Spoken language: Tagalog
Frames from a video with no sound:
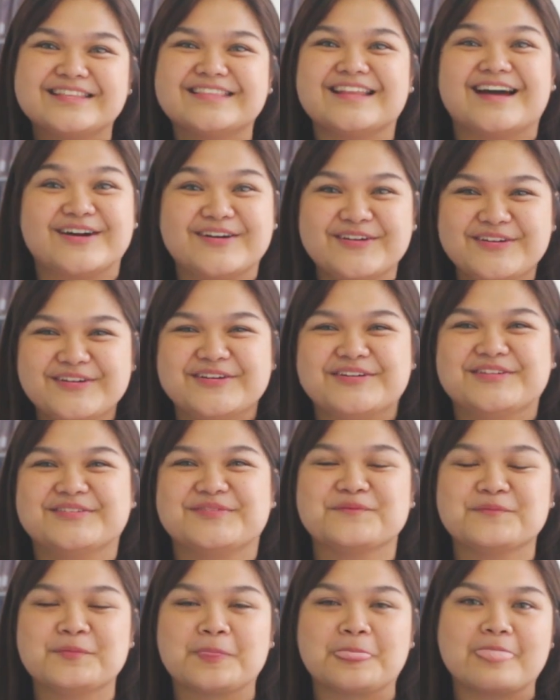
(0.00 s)
ba't ako?
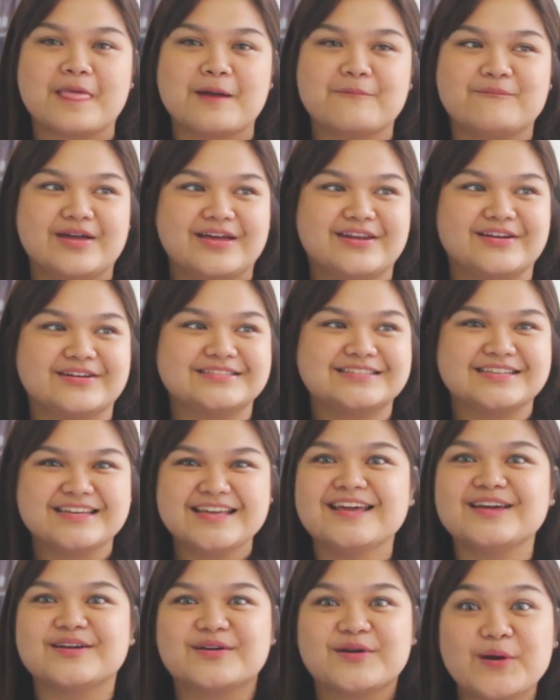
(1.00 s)
Pero,
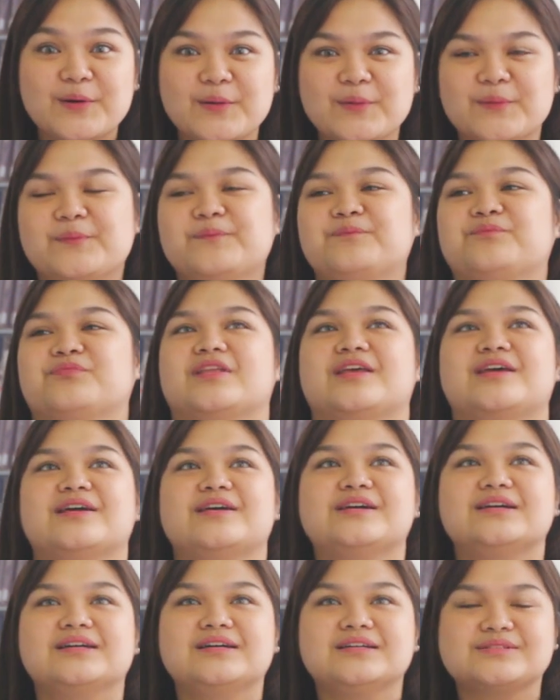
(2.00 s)
sige, go!
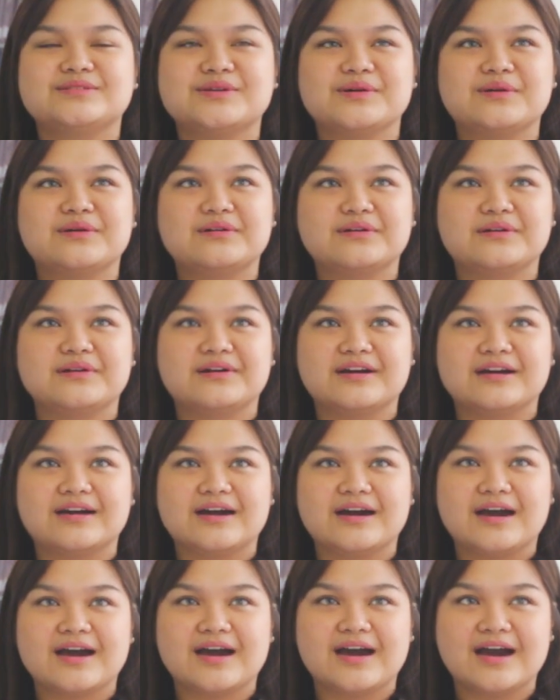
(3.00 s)
So,
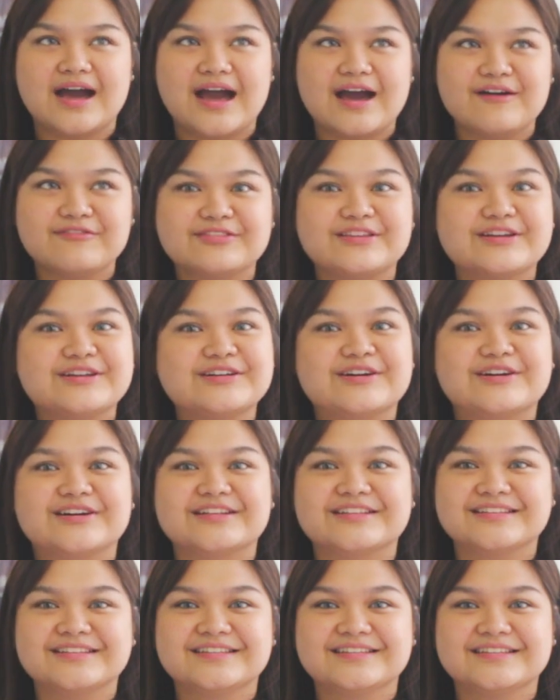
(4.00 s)
after
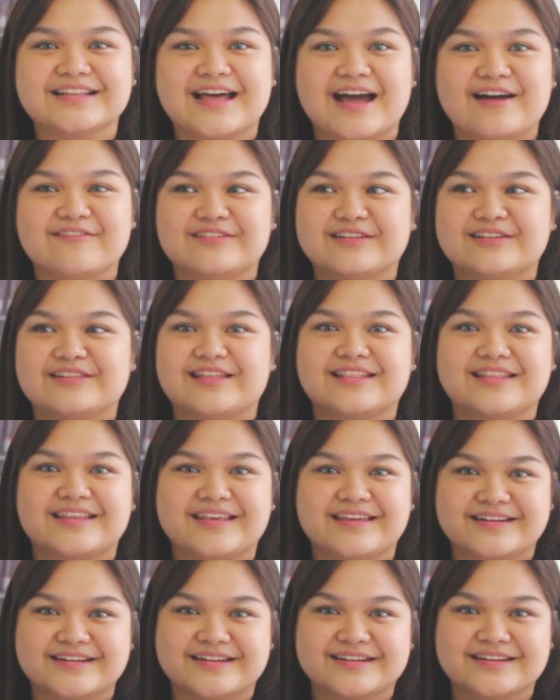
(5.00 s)
nun, after that
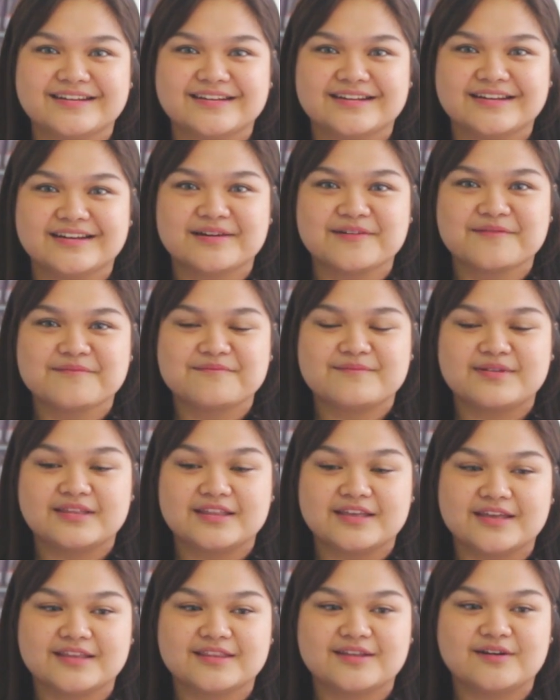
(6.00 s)
year,
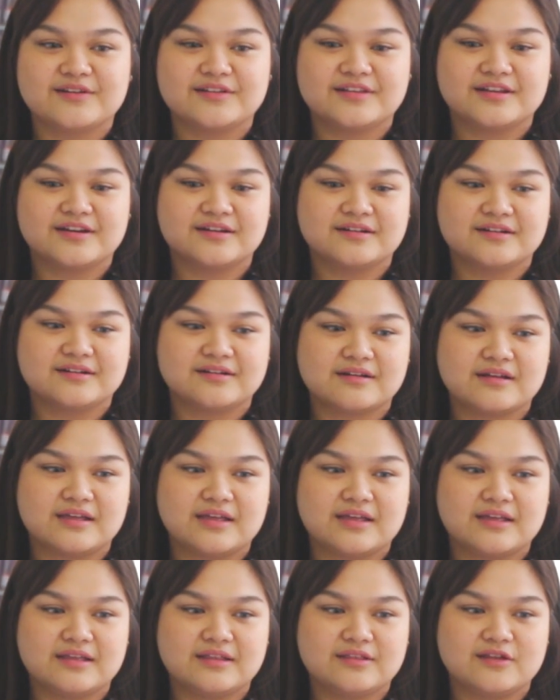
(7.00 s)
binigyan ako ng,
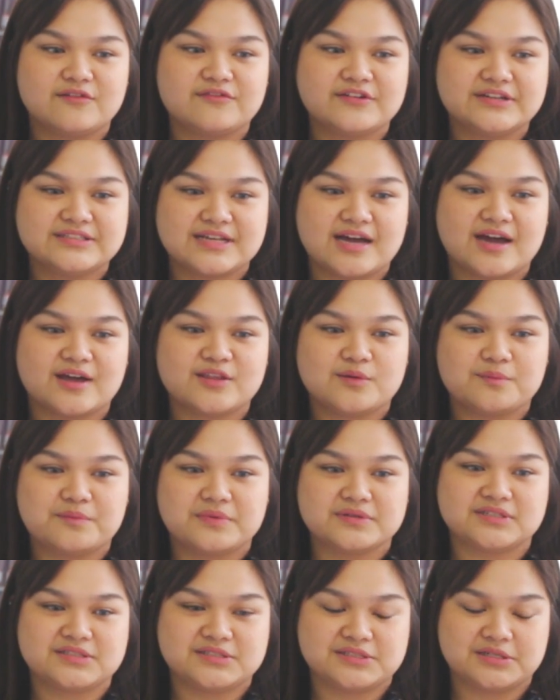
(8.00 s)
in-offer sa akin yung
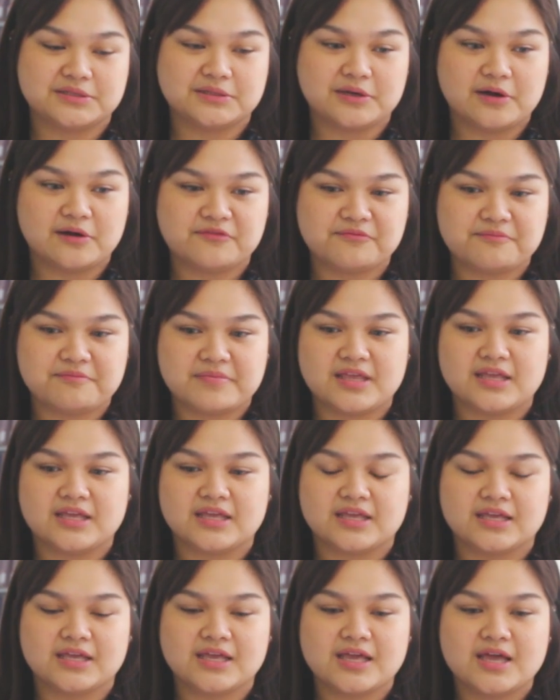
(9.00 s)
position of
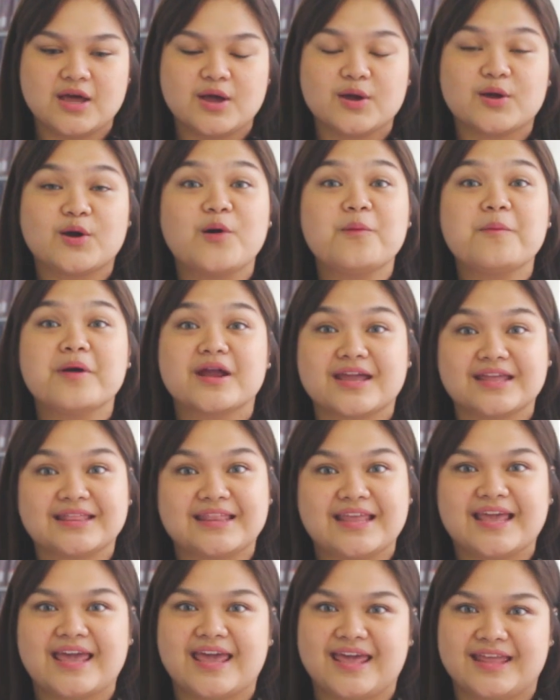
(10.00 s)
being
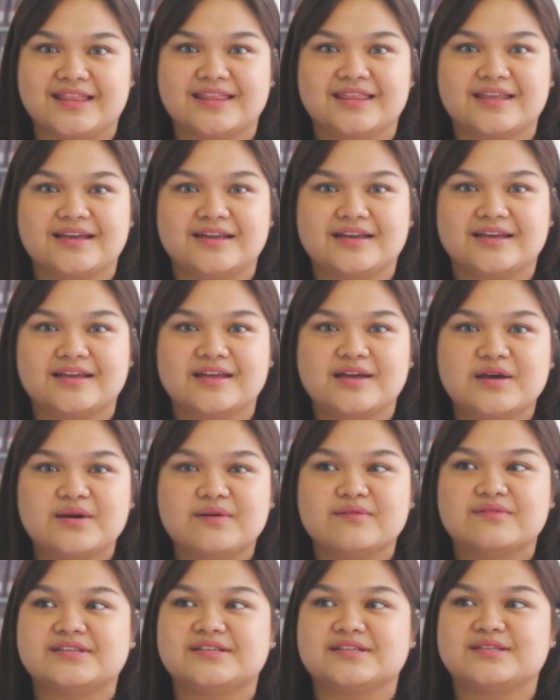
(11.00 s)
co-marketing head,
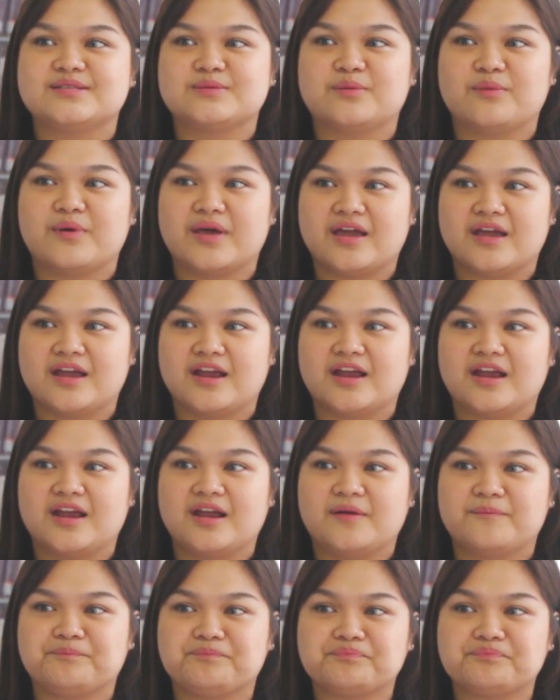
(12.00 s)
which is where